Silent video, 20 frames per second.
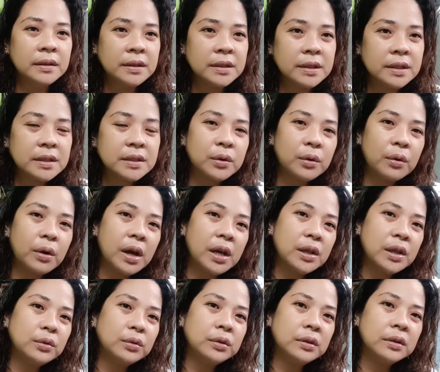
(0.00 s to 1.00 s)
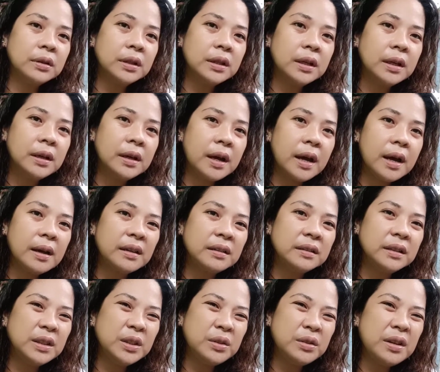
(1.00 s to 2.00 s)
So, ayun.
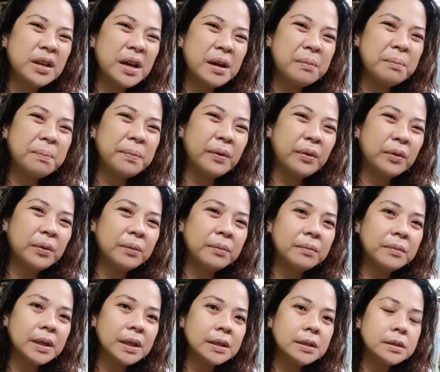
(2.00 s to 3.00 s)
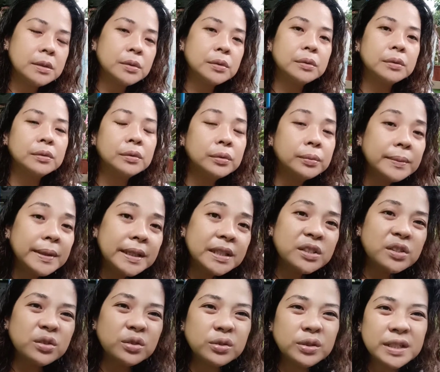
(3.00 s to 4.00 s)
Yun lang po. Medyo,
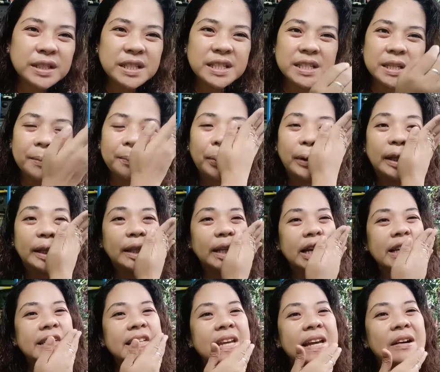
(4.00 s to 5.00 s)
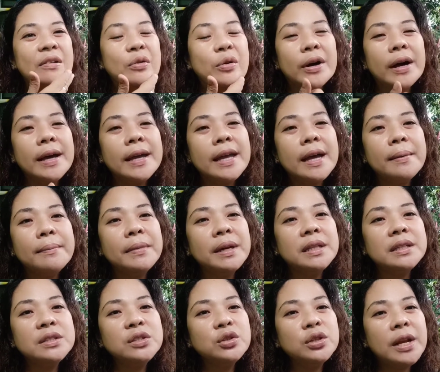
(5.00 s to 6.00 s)
medyo na-disappoint kasi ako. Kaya
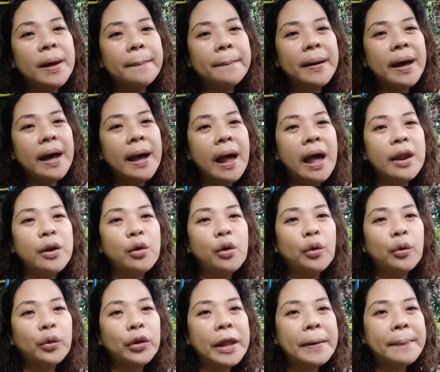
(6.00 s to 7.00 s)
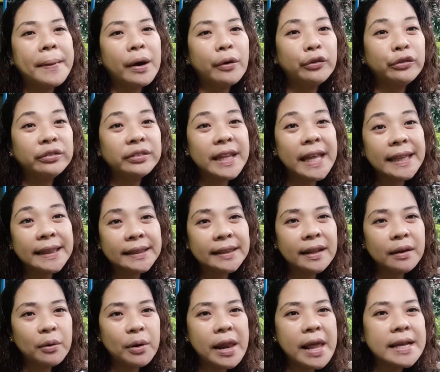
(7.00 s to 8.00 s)
medyo napa, ano, napa-content
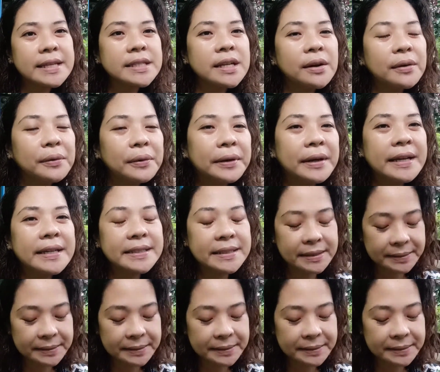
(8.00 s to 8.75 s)
na wala sa oras.